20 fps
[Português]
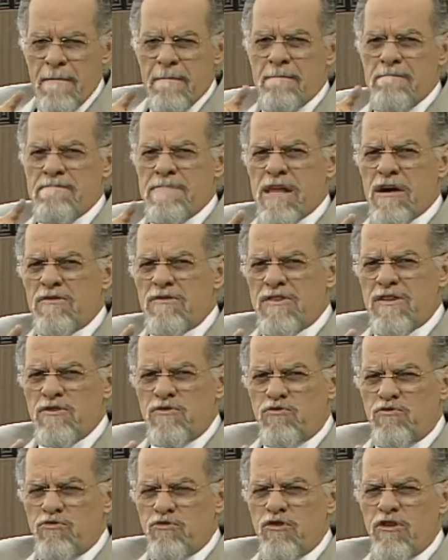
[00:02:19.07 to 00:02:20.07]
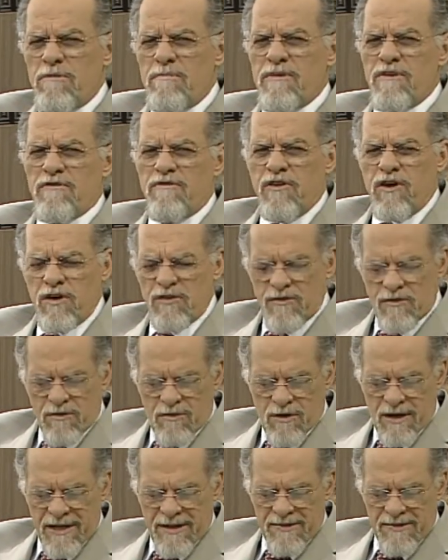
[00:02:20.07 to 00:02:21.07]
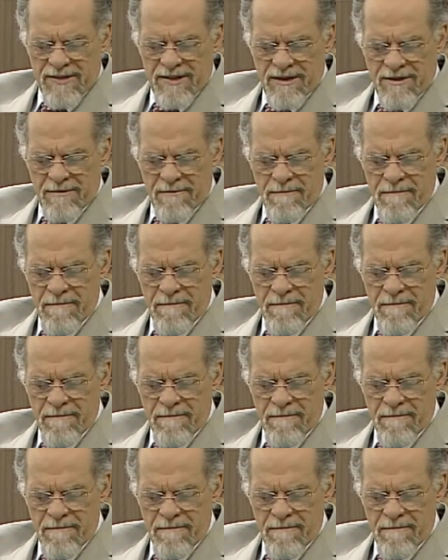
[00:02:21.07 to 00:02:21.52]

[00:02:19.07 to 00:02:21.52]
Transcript: Não se turbe o vosso coração